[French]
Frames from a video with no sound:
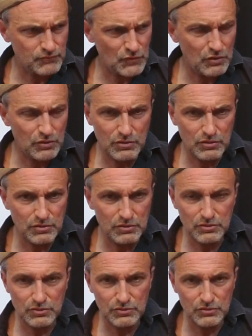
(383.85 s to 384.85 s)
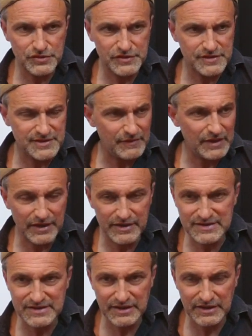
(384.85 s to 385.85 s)
Euh, c'est Savarez
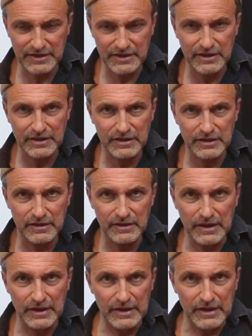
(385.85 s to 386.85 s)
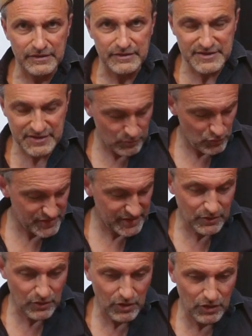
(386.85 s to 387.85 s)
qui, distribue
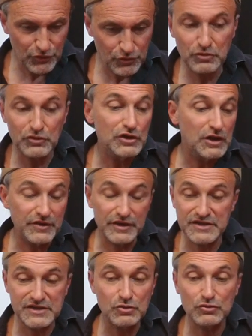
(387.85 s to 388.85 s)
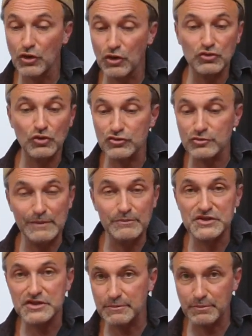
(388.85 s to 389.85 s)
ces cordes. Il en existe d'autres du même
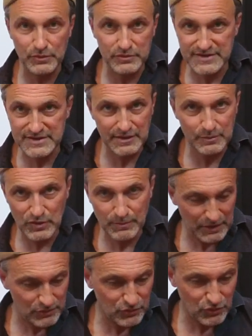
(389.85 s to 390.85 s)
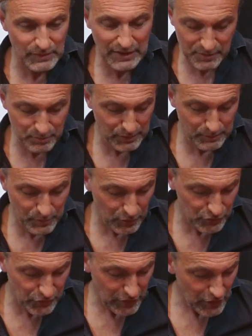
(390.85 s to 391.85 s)
type distribuées par d'autres marques, peu
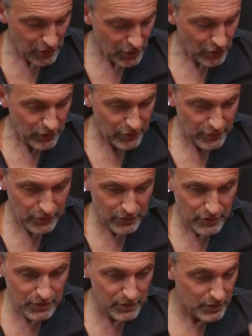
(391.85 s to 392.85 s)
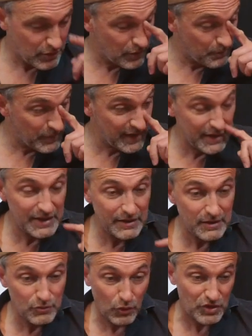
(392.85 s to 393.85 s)
importe.
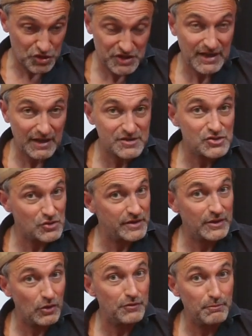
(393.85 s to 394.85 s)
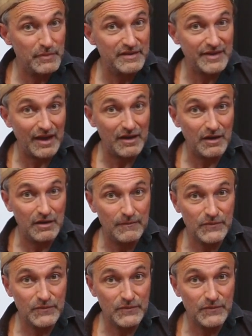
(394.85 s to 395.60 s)
mais donc en général, ce sont des cordes métal